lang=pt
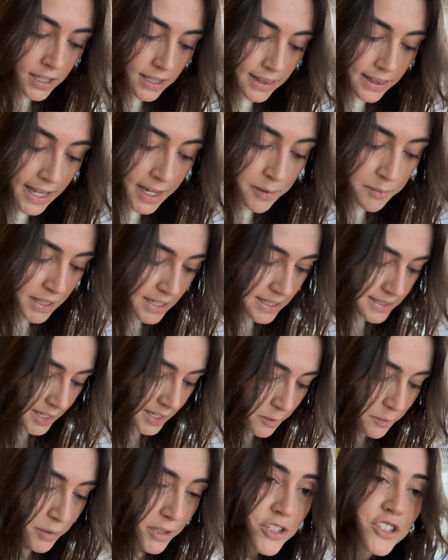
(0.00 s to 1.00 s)
lembrem
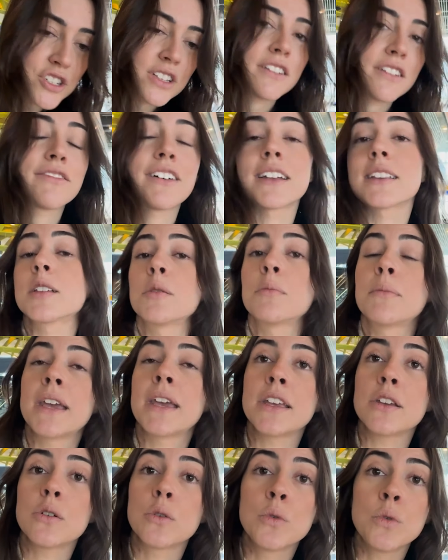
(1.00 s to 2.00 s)
sempre de levar
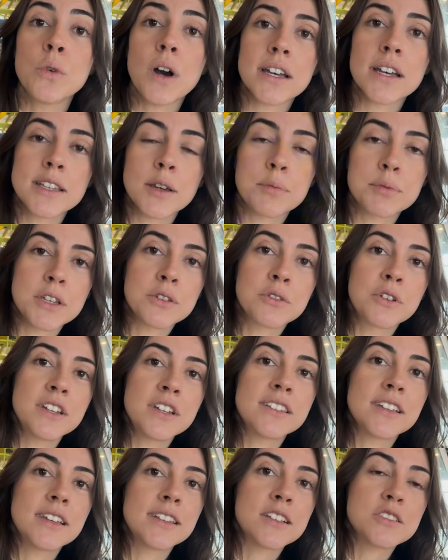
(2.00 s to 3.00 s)
também o adaptador
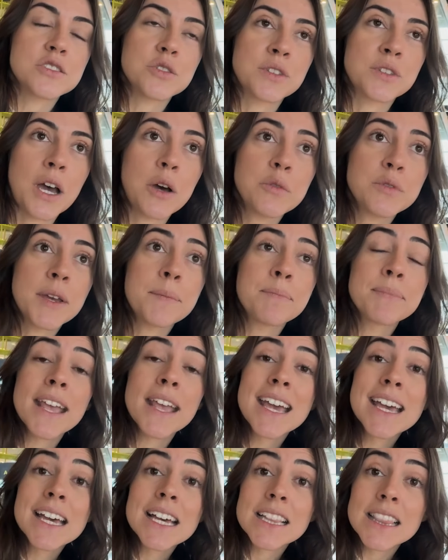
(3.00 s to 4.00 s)
internacional, né?
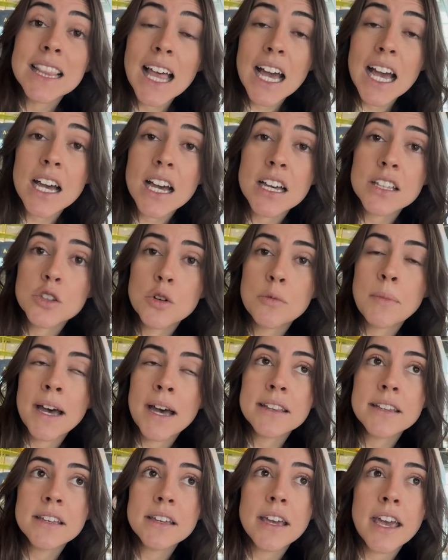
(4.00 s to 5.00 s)
Lá a
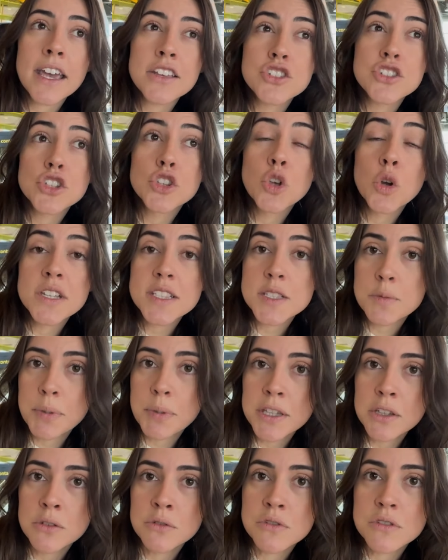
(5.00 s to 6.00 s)
tomada é de dois
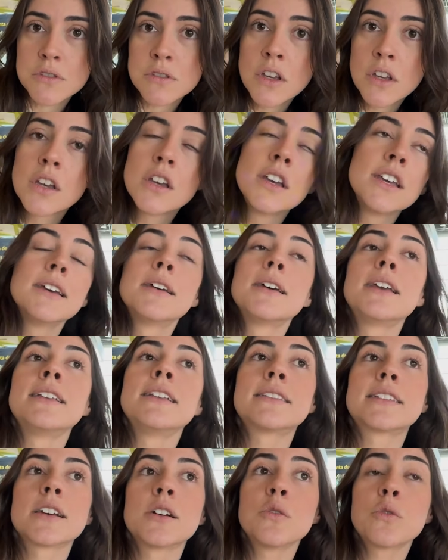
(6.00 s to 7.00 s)
pinos.
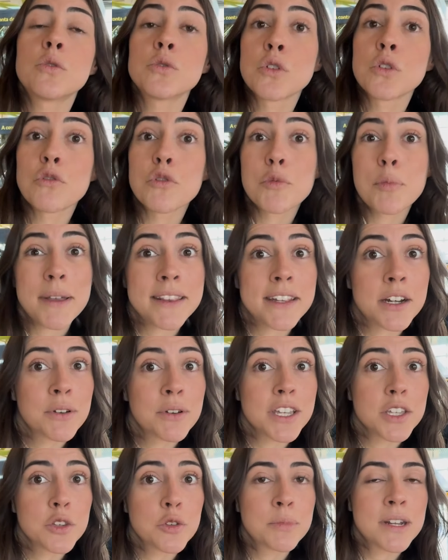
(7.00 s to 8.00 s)
Então, com o novo padrão
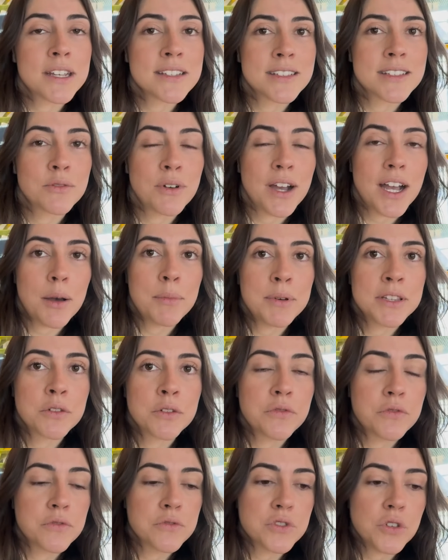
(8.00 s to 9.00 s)
aqui do Brasil acaba não
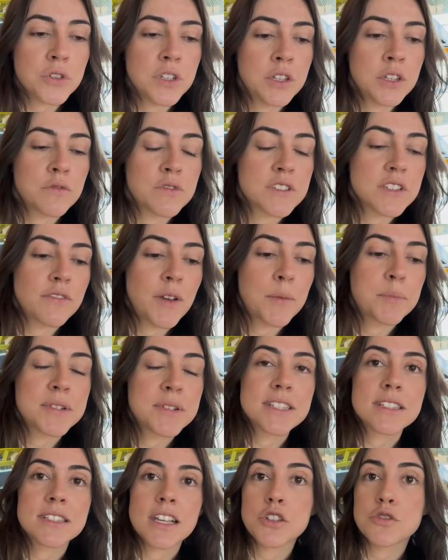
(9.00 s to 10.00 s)
funcionando. Você vai
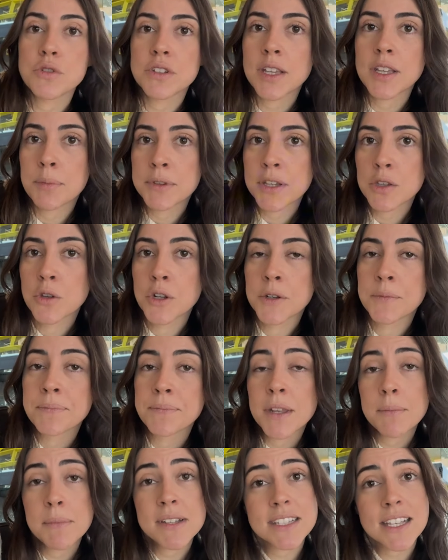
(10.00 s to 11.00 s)
precisar de um adaptador.
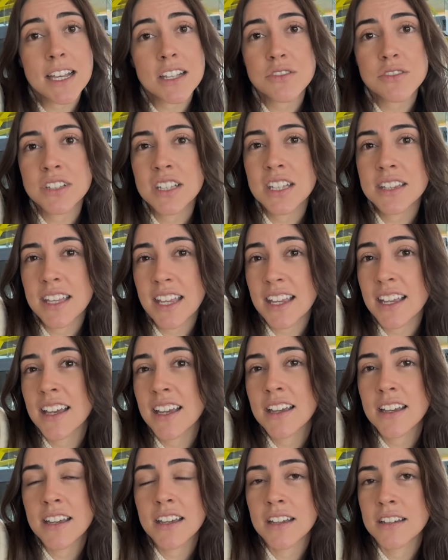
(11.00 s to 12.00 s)
Mas caso ainda
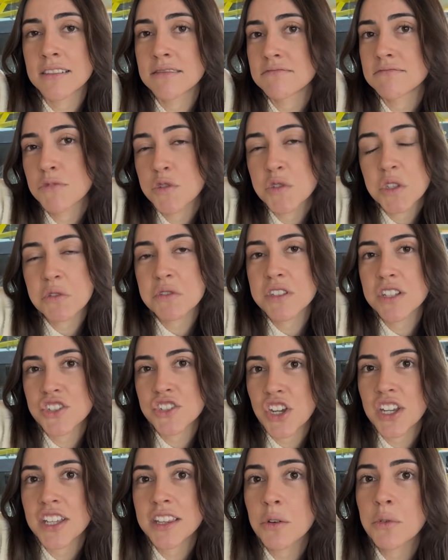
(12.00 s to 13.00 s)
tenha, o seu seja
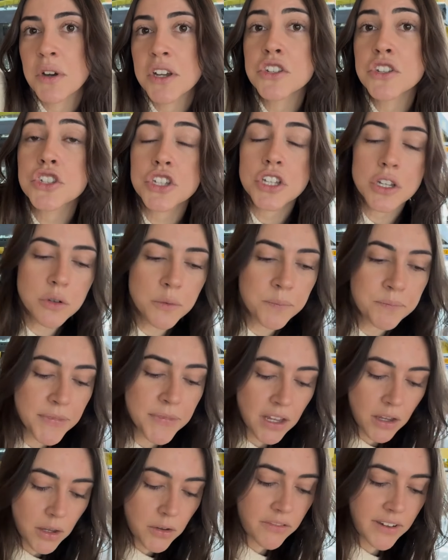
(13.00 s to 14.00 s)
ainda o antigo,
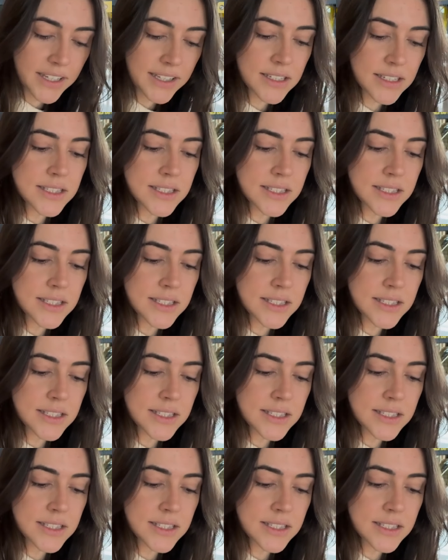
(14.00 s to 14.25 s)
vai dar